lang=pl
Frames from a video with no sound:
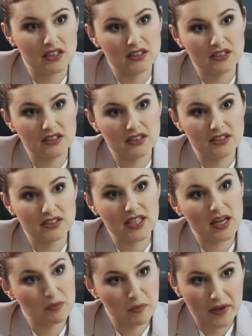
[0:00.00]
e,
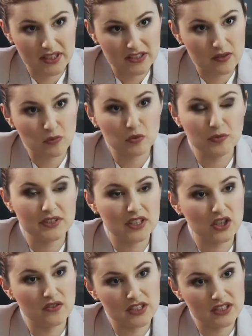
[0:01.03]
Skarb Państwa mógłby
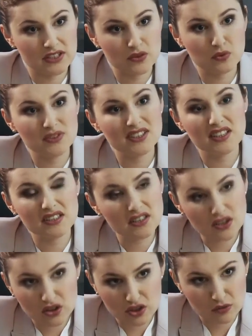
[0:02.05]
skierować egzekucję nie
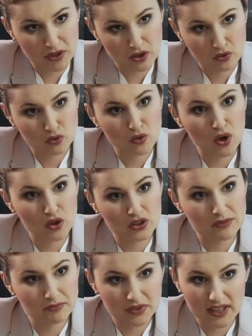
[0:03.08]
tylko do majątku
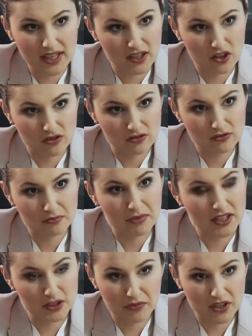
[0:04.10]
odrębnego,
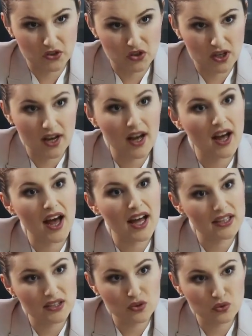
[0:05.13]
pani męża,
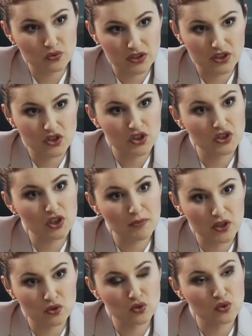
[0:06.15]
ale również i do
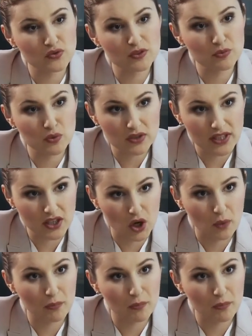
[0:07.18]
majątku wspólnego